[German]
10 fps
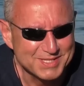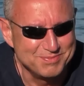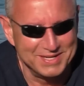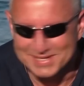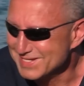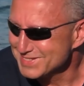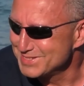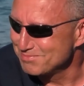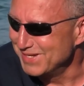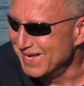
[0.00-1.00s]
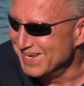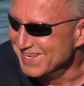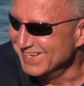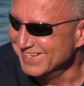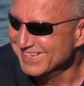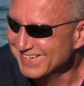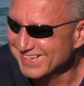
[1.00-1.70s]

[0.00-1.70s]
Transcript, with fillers: Was für ein Essensplan. Ne?